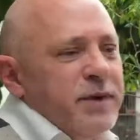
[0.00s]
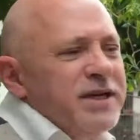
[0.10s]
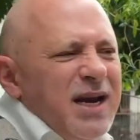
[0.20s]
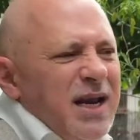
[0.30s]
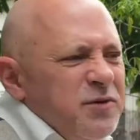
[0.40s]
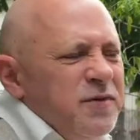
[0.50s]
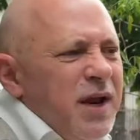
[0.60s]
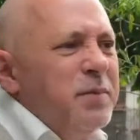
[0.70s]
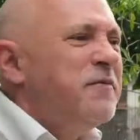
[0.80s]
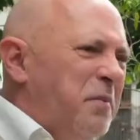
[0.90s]
empezaría a
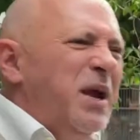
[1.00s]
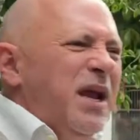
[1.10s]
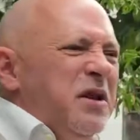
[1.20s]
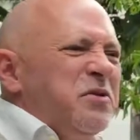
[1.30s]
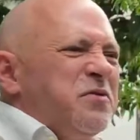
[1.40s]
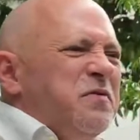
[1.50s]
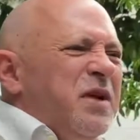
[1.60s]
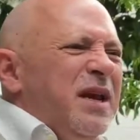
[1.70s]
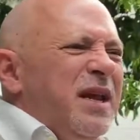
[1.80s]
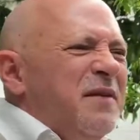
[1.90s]
sufrir a mi familia, yo
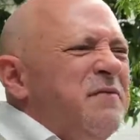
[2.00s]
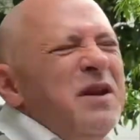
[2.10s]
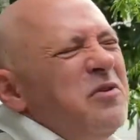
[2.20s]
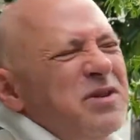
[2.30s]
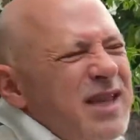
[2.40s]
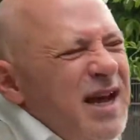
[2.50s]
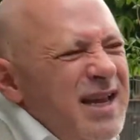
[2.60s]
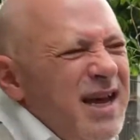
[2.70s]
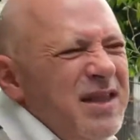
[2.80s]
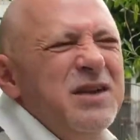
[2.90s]
sufriría, en fin, no
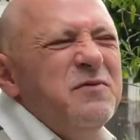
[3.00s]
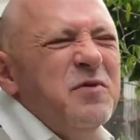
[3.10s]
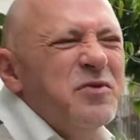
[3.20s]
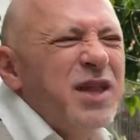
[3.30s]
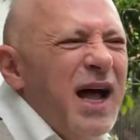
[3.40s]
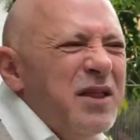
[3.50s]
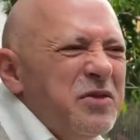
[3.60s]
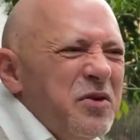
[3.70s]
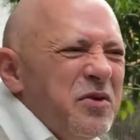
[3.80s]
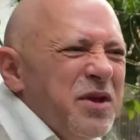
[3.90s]
estaría
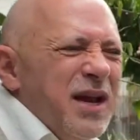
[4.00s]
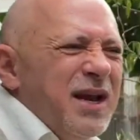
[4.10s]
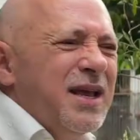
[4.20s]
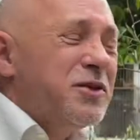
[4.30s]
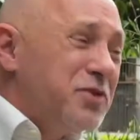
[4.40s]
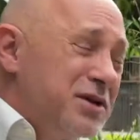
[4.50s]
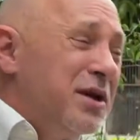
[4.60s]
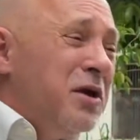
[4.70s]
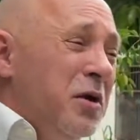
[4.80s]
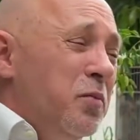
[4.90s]
disfrutando lo que haría. Entonces,
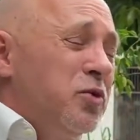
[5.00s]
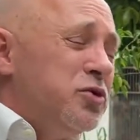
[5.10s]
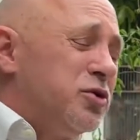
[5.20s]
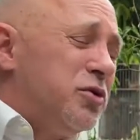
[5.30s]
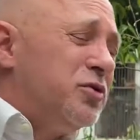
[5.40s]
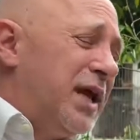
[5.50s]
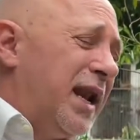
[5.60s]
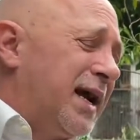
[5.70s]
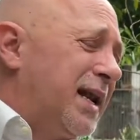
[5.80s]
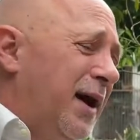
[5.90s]
mucho de
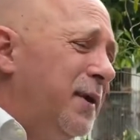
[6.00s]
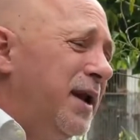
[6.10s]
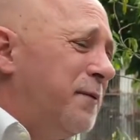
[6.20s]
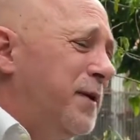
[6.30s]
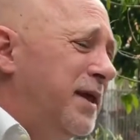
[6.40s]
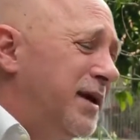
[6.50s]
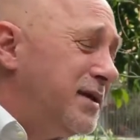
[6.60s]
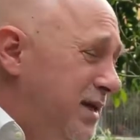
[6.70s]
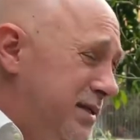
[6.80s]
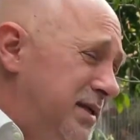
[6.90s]
la clave en la vida,
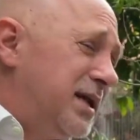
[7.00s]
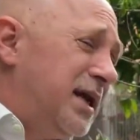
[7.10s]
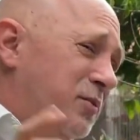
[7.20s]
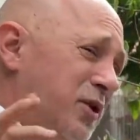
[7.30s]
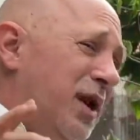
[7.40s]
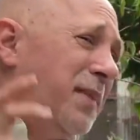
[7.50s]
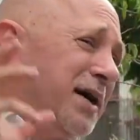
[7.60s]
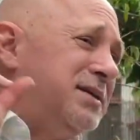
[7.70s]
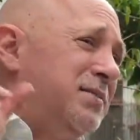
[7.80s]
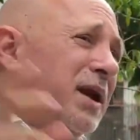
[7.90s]
y esa es, digamos, la
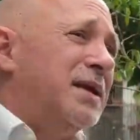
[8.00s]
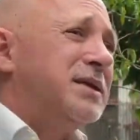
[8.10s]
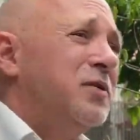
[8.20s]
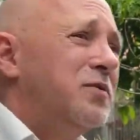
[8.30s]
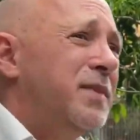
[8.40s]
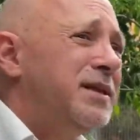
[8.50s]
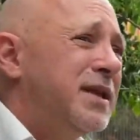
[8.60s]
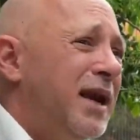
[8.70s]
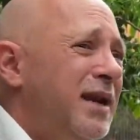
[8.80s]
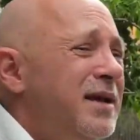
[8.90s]
máxima en la salud
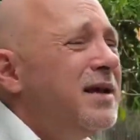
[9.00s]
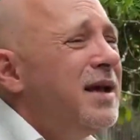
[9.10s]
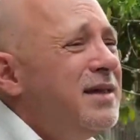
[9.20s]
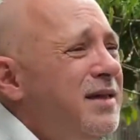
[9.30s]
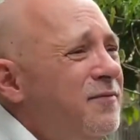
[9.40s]
mental, es